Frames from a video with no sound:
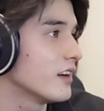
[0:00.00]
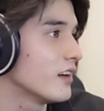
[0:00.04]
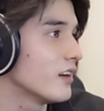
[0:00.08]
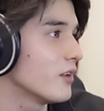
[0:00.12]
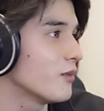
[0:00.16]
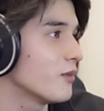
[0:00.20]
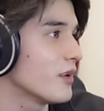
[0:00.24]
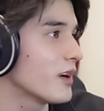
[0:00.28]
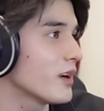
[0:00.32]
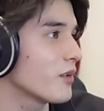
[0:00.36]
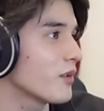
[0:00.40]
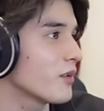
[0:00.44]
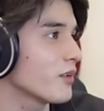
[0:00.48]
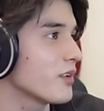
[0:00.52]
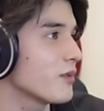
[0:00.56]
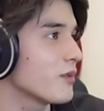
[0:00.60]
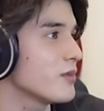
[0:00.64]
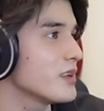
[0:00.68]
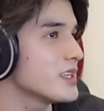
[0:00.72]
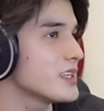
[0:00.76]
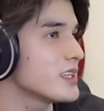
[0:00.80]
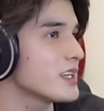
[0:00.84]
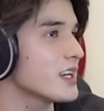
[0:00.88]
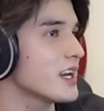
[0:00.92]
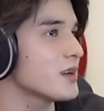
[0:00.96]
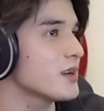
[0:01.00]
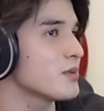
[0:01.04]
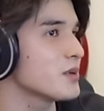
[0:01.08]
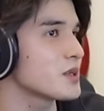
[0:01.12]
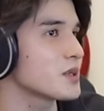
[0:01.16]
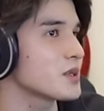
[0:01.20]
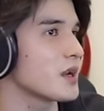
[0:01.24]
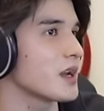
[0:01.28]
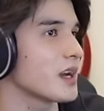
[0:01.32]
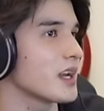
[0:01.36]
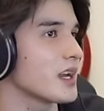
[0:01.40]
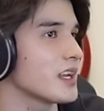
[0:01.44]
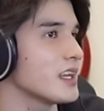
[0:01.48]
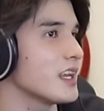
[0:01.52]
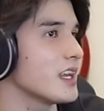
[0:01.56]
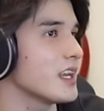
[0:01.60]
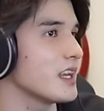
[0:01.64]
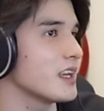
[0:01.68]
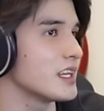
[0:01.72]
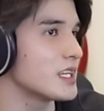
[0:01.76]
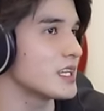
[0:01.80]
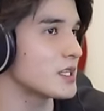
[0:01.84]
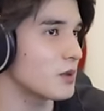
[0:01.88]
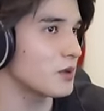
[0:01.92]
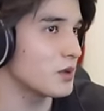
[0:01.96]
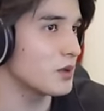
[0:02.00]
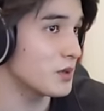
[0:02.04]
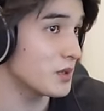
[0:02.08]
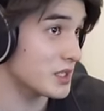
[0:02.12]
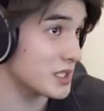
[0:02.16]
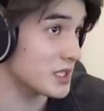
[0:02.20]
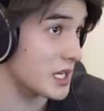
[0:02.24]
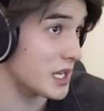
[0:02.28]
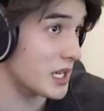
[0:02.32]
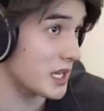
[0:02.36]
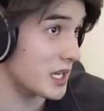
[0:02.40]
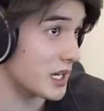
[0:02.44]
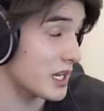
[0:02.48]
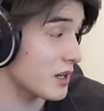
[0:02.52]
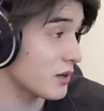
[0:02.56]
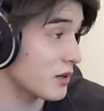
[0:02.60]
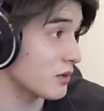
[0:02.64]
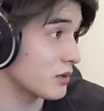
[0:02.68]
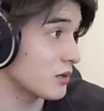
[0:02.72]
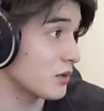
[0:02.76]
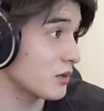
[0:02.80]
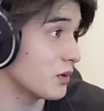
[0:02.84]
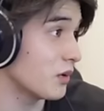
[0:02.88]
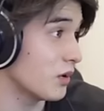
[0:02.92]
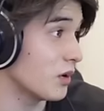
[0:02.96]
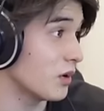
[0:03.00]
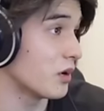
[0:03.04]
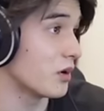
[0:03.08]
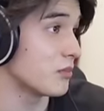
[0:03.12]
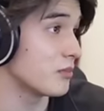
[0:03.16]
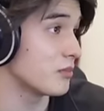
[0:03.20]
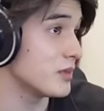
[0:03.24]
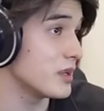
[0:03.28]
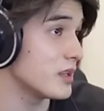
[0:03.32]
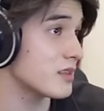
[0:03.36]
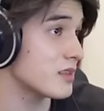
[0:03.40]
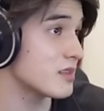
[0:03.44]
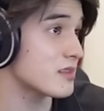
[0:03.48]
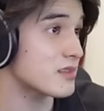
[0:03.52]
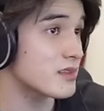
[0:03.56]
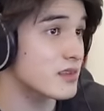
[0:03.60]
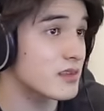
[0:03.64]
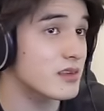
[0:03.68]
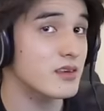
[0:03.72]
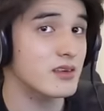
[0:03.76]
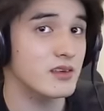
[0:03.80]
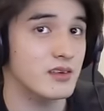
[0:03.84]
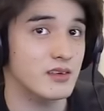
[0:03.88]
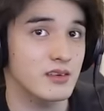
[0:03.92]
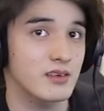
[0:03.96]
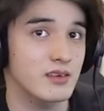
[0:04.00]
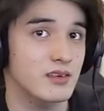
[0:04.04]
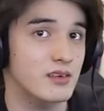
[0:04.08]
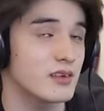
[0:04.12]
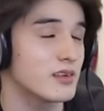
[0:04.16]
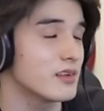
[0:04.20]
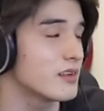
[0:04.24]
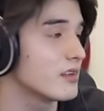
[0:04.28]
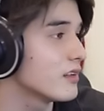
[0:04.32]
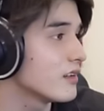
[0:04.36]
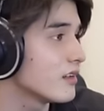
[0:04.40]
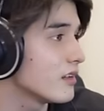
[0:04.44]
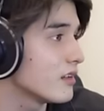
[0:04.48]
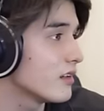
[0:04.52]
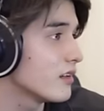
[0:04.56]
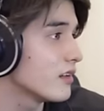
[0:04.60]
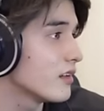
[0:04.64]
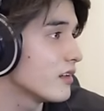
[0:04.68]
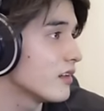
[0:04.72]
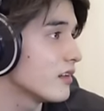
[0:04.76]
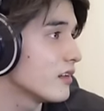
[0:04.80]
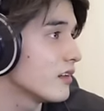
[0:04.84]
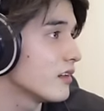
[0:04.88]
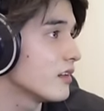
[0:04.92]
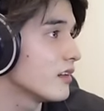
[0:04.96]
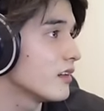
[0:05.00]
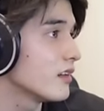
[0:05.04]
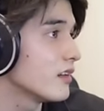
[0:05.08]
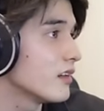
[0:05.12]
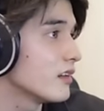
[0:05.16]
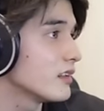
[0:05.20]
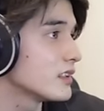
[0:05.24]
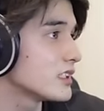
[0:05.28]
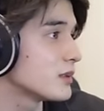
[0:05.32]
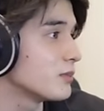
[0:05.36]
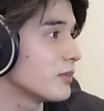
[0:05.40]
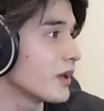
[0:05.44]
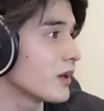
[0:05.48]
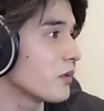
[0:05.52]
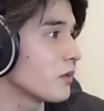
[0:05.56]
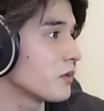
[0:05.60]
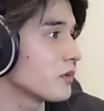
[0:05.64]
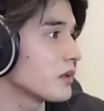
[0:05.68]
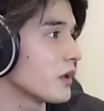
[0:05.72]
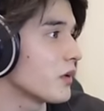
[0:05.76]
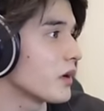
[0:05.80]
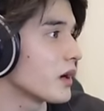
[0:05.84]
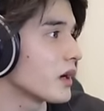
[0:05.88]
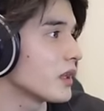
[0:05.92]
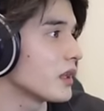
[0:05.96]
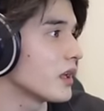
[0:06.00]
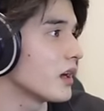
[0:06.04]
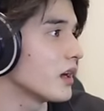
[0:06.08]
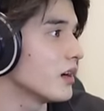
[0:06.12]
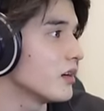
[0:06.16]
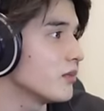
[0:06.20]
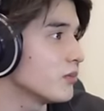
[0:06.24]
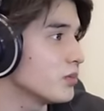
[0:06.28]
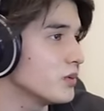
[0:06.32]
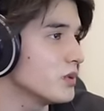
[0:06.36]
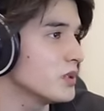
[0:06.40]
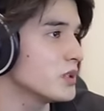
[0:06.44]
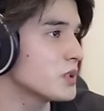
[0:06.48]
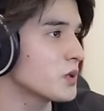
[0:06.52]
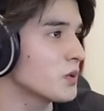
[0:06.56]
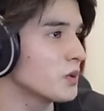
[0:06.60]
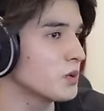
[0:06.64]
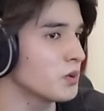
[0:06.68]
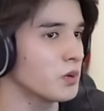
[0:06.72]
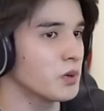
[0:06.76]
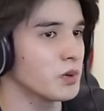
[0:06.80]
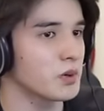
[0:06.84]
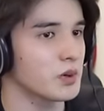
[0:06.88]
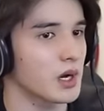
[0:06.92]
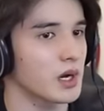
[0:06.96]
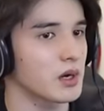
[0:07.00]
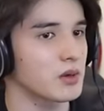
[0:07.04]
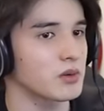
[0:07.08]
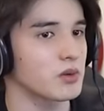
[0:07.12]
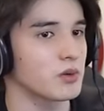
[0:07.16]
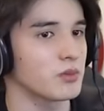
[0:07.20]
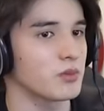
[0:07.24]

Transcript: お前この短い文章の中に人に言っちゃいけないことを3つ詰め込んだわけだ。文章能力あると